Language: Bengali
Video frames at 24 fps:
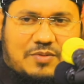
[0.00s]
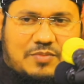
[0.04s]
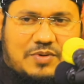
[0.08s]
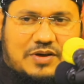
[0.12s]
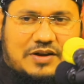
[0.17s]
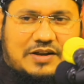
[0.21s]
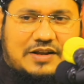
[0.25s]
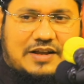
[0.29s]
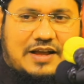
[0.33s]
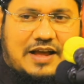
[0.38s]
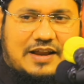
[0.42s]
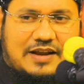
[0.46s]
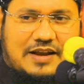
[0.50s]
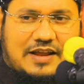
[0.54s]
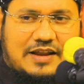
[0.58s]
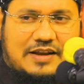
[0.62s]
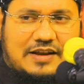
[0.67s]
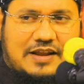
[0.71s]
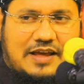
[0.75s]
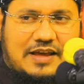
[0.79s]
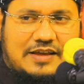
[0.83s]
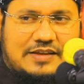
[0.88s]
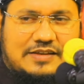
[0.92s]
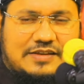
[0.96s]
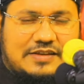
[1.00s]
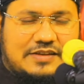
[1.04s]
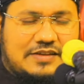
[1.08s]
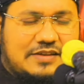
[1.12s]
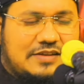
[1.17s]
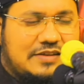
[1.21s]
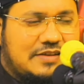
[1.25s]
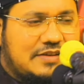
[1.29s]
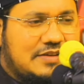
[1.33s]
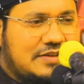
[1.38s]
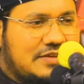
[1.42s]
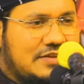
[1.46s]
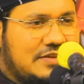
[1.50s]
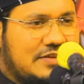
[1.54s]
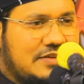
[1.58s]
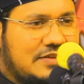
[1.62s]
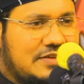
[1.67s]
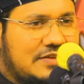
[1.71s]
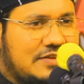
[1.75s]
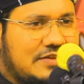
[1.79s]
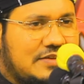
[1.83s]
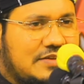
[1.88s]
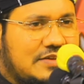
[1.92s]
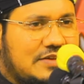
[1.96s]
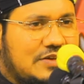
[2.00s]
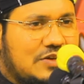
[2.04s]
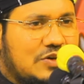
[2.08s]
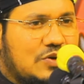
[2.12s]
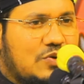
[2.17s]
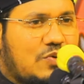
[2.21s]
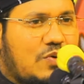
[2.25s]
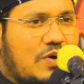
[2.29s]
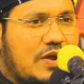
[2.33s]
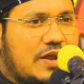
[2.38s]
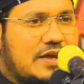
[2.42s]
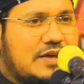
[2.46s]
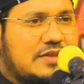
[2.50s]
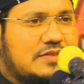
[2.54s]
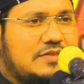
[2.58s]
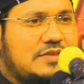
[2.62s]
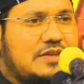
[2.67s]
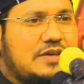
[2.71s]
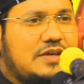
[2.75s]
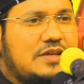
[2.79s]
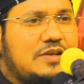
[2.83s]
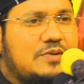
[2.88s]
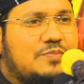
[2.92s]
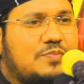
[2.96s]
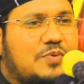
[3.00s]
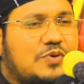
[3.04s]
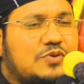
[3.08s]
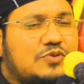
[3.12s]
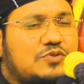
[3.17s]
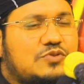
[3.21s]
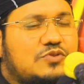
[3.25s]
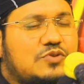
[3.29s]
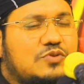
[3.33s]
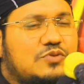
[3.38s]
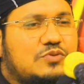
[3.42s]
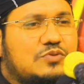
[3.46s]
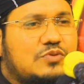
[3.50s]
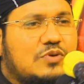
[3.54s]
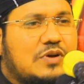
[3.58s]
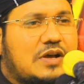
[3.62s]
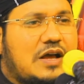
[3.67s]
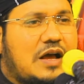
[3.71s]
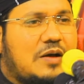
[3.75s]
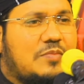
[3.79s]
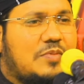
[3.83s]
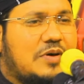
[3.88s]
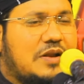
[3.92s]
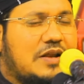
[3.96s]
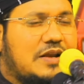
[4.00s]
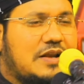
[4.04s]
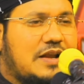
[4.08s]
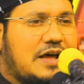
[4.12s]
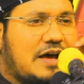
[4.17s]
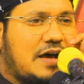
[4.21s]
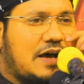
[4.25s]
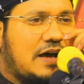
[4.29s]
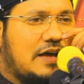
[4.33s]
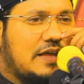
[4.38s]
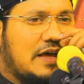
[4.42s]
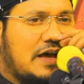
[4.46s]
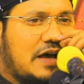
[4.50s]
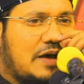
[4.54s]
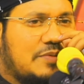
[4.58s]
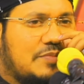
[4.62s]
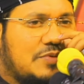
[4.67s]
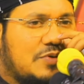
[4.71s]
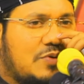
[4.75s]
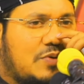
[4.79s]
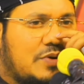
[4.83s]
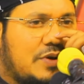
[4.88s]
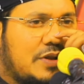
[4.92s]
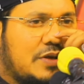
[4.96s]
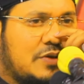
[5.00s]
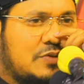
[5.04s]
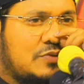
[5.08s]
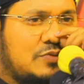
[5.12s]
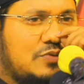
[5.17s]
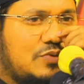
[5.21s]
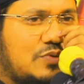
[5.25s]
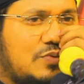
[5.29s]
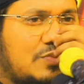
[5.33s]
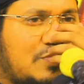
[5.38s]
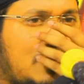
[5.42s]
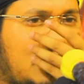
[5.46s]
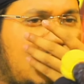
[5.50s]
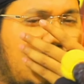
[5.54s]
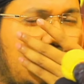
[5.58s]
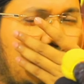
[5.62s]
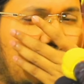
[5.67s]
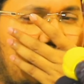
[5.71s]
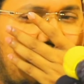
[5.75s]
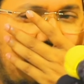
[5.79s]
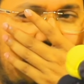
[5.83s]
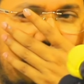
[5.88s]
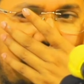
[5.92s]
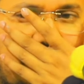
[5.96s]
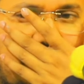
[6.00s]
আমার খানা নাই কয়েকদিন পর্যন্ত খাবার না খাইয়া আমি অনেক দুর্বল